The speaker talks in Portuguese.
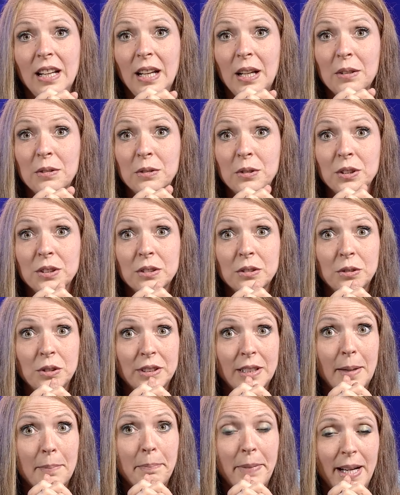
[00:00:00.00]
é um outro,
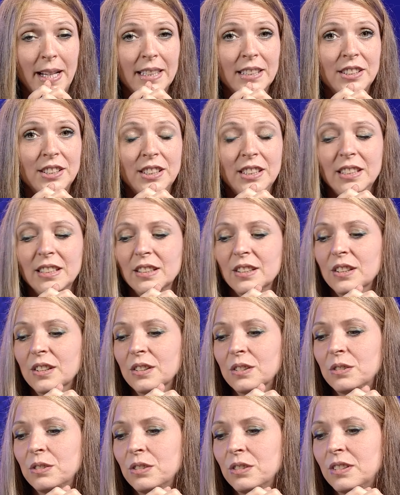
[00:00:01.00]
outra parte
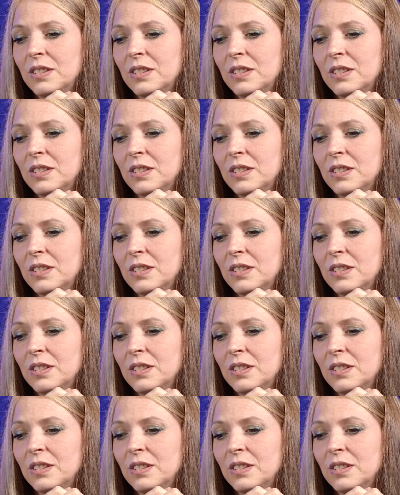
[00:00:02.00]
do,